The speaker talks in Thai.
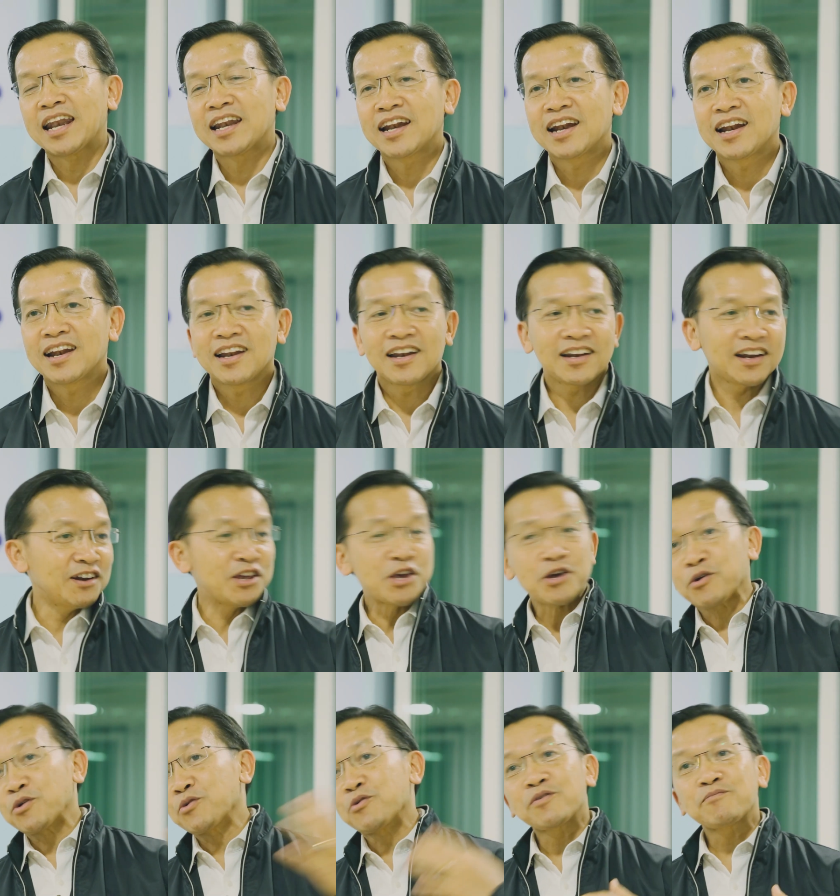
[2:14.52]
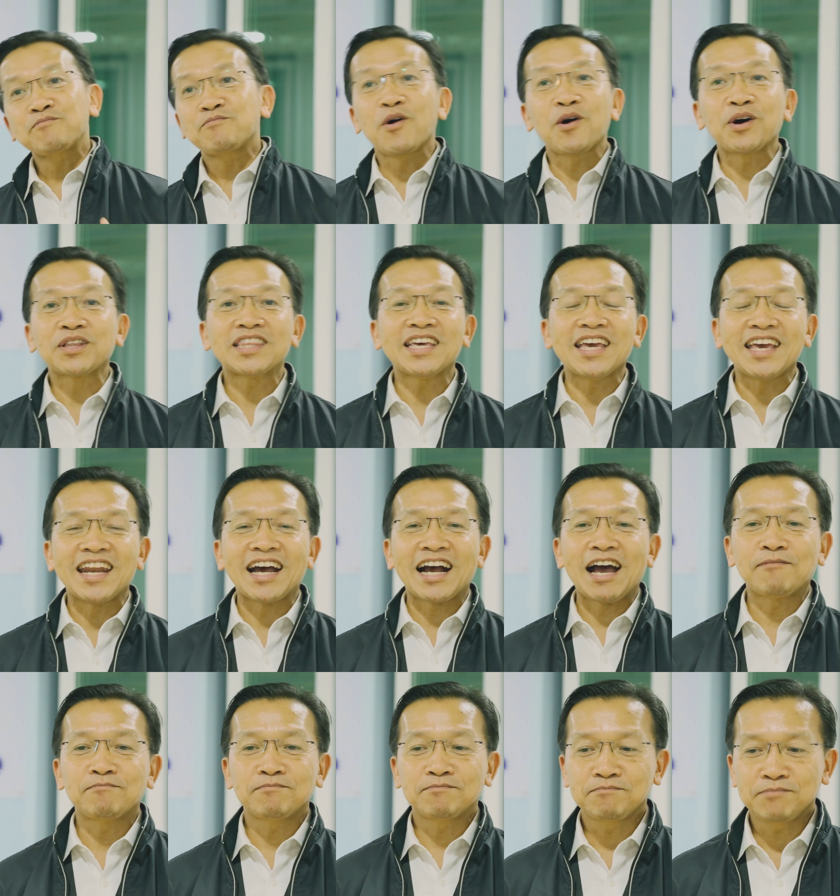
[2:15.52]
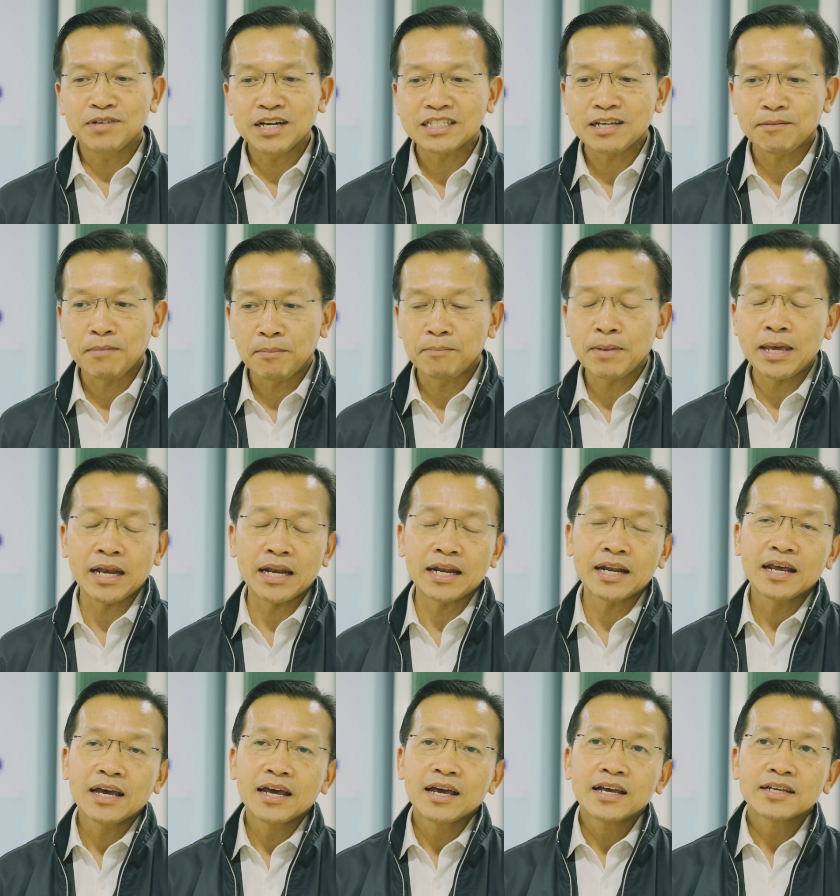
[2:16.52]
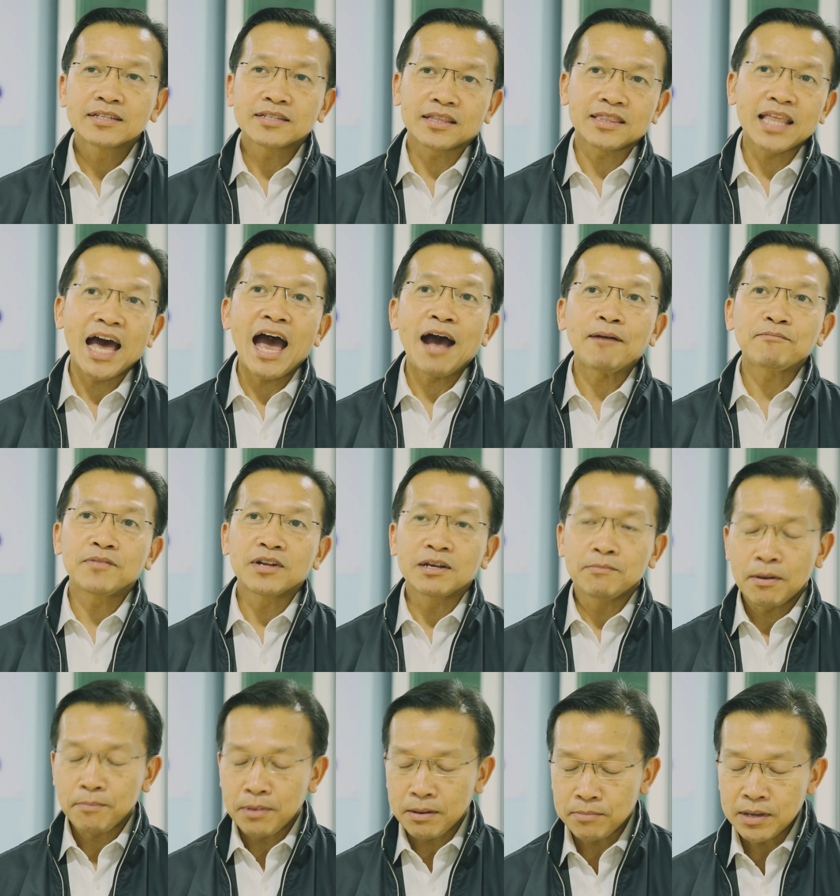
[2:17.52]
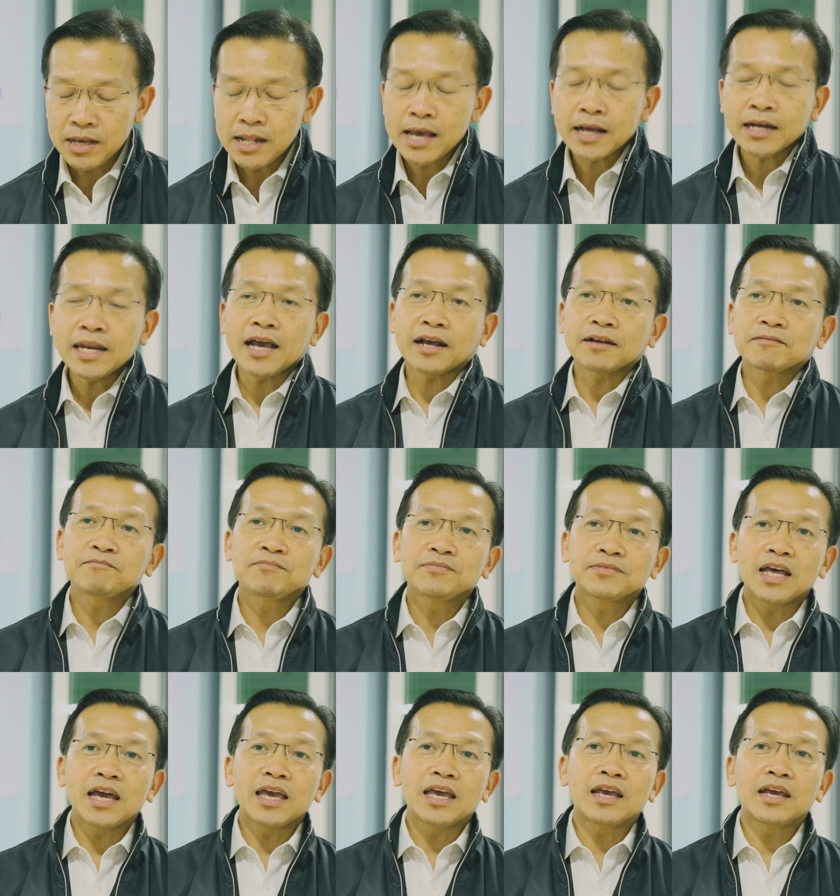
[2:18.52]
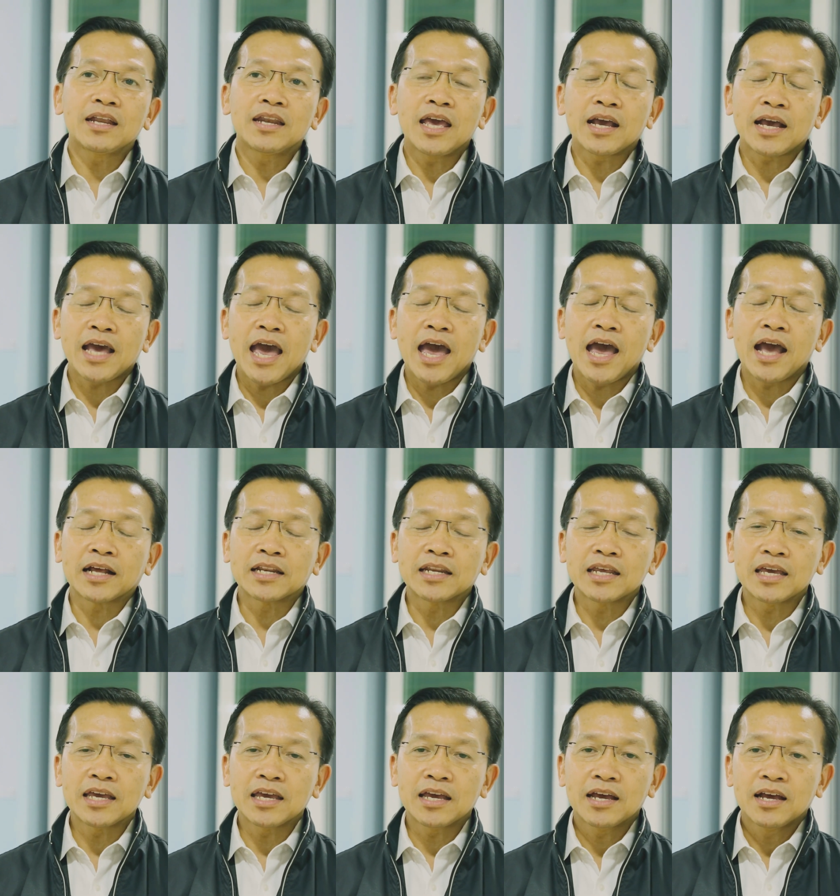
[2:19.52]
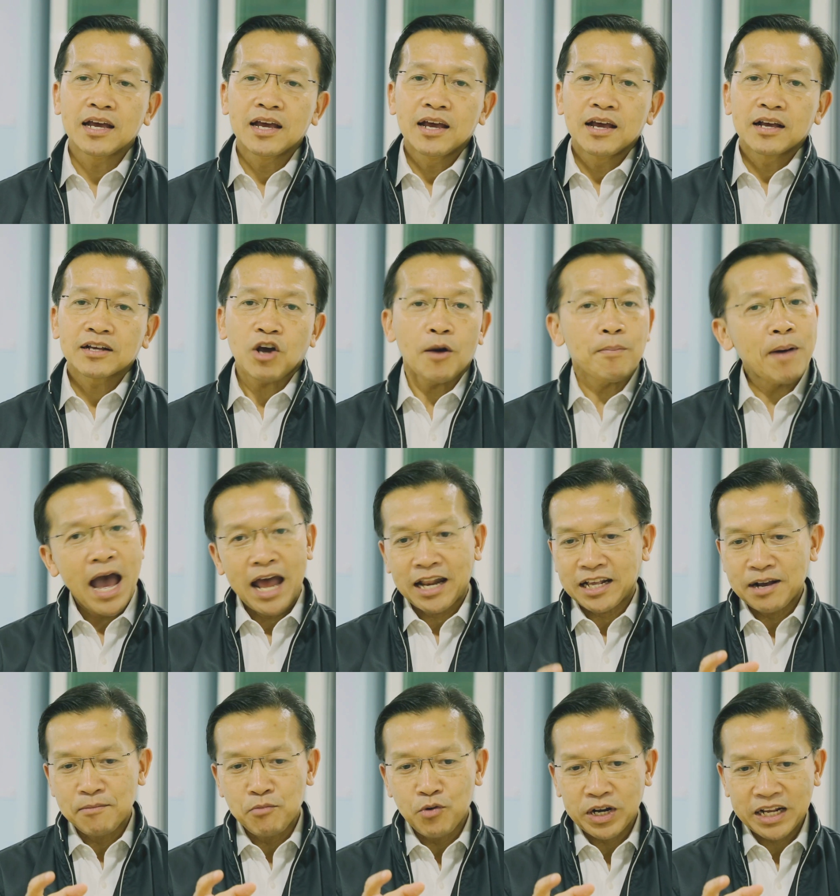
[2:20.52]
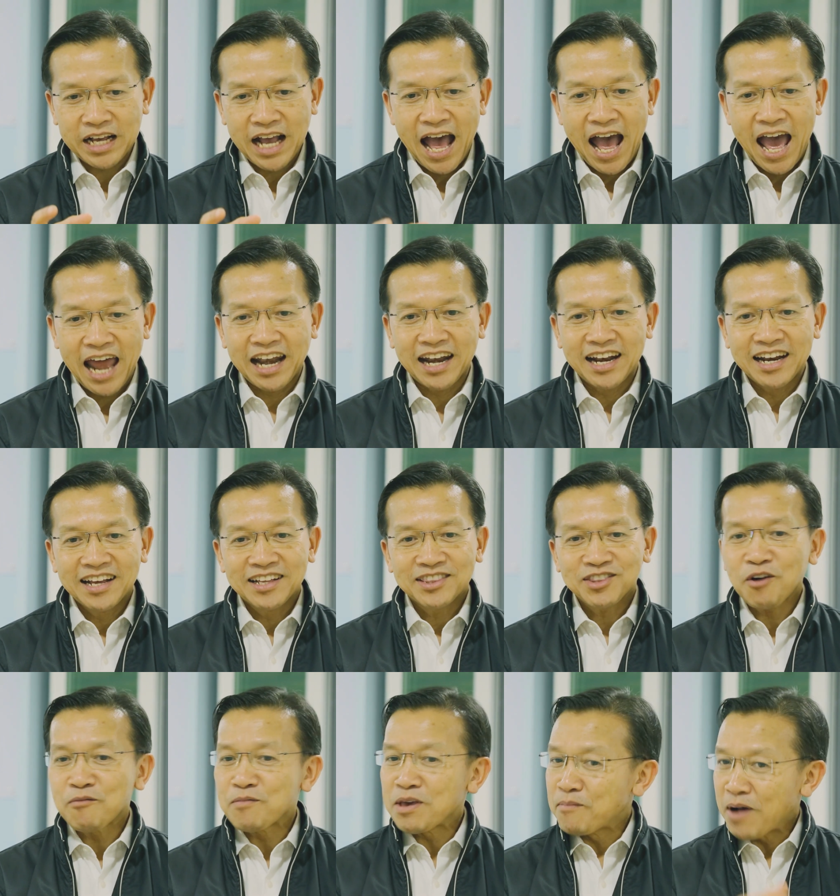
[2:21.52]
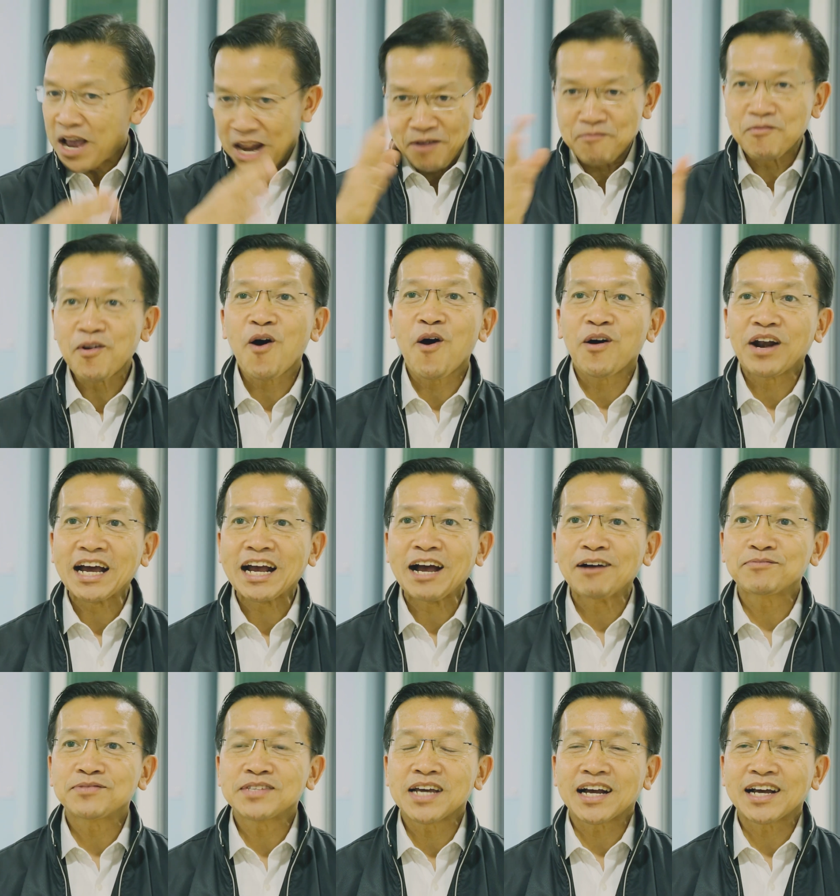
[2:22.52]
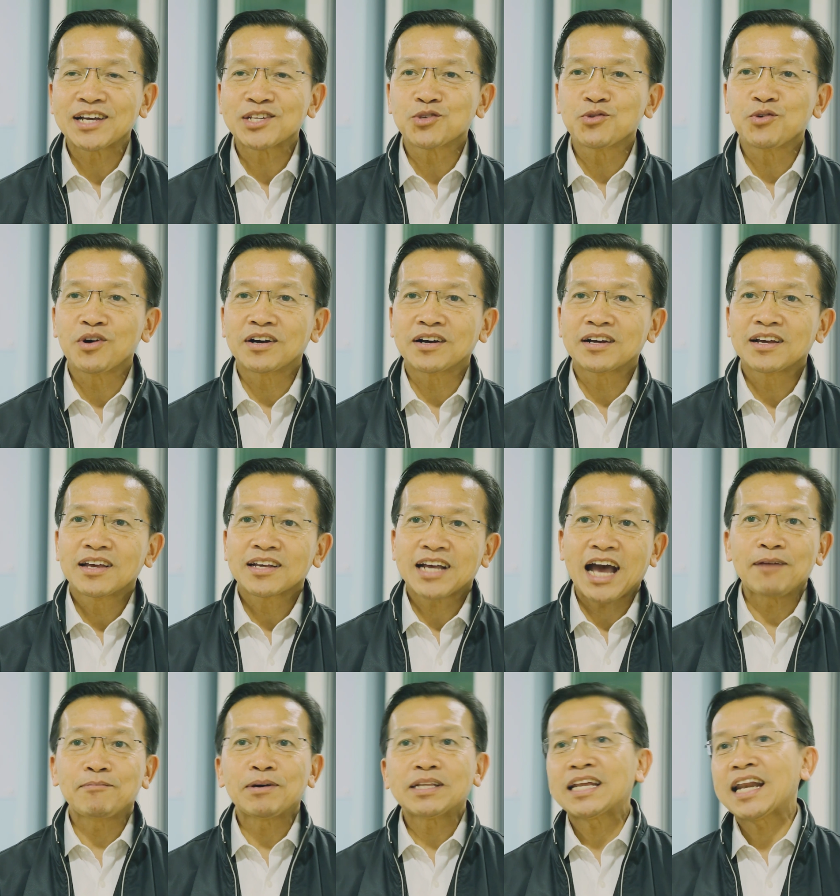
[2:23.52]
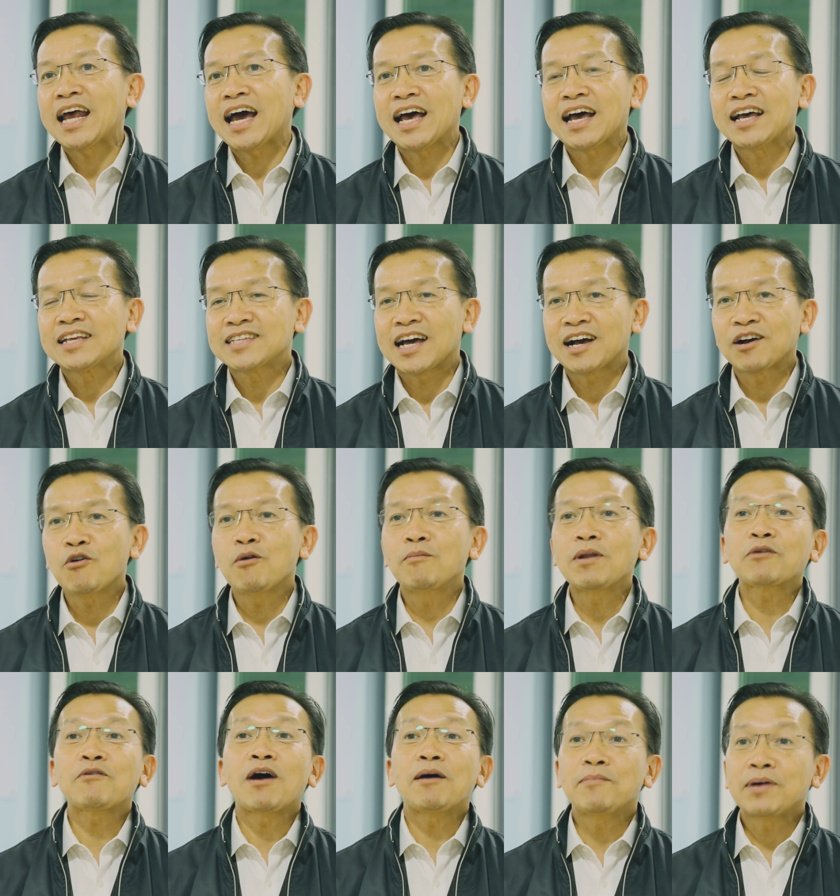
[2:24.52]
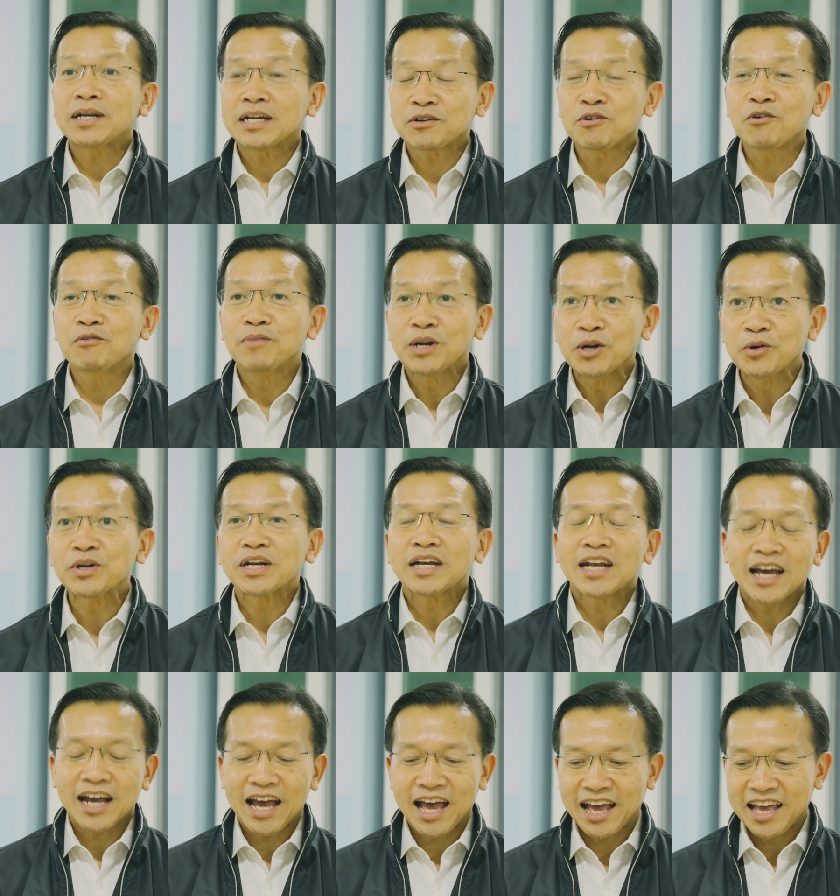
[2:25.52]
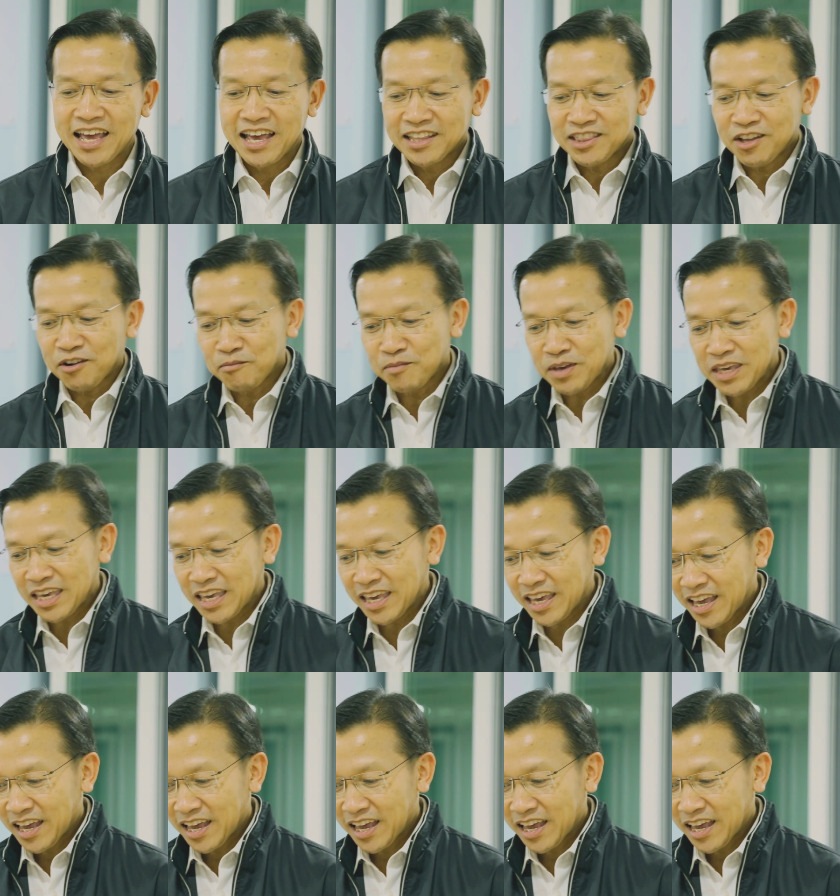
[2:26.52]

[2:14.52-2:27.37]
รรีครูดปกตินะครับ เพื่อจะมาเป็นสตาฟ หรือมาเป็นพี่เลี้ยงเด็กในเดย์แคร์แห่งนี้ ก็ผ่านกระบวนการต้องมีใบรับรองนะครับ จากกระทรวงการพัฒนาสังคมและความมั่นคงมนุษย์นะฮะต้องมี